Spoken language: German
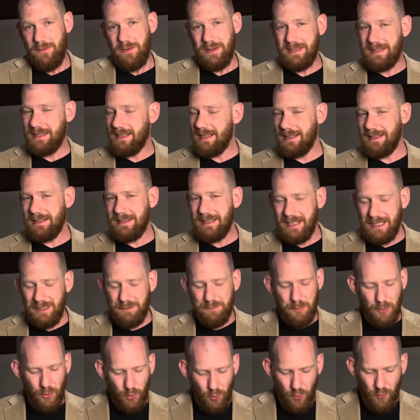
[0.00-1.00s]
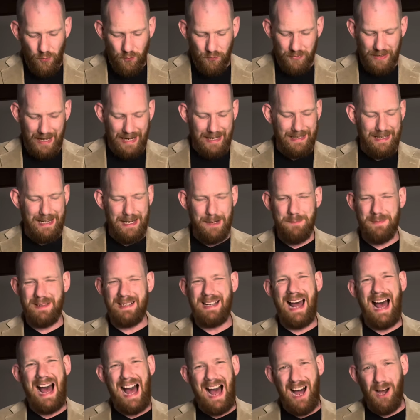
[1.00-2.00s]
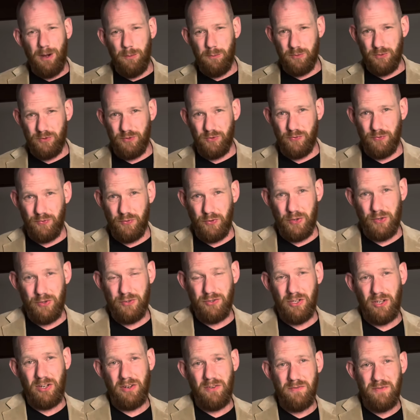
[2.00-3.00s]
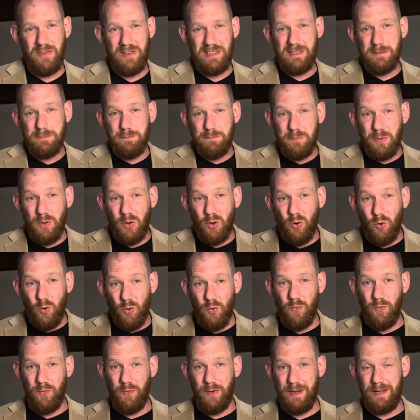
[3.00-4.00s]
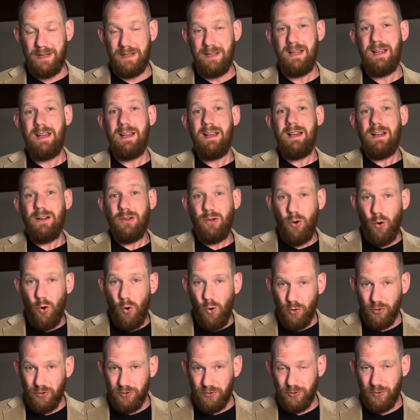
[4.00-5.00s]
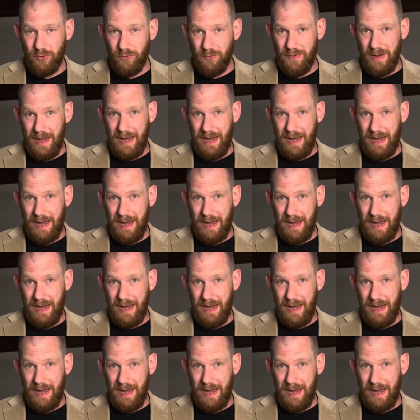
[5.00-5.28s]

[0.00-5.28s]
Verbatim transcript: Wir sind nicht berufen, ein Leben in Armut zu führen, sondern wir sind berufen, groß zu